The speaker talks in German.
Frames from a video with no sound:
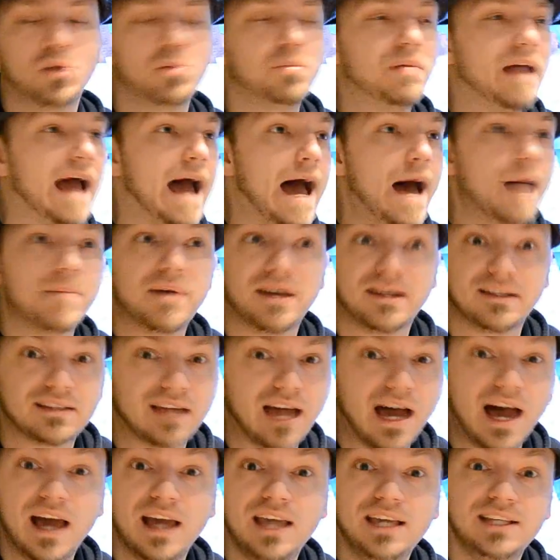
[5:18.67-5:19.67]
Und bei Arma
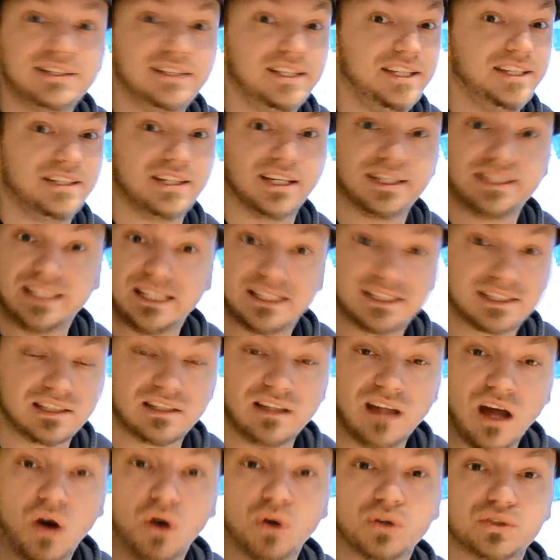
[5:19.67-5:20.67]
3 sehe ich das jetzt
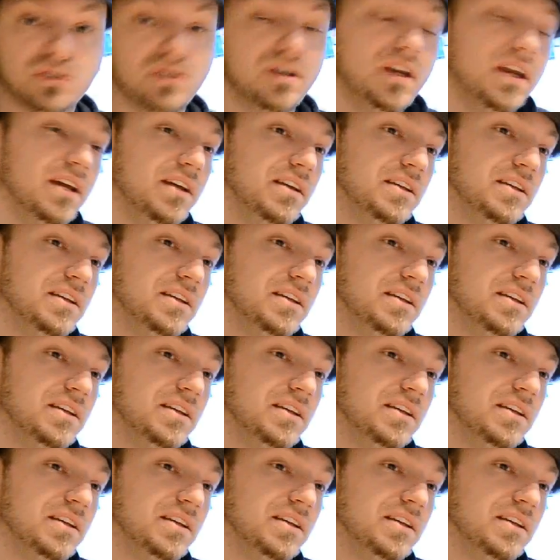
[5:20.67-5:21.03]
genauso.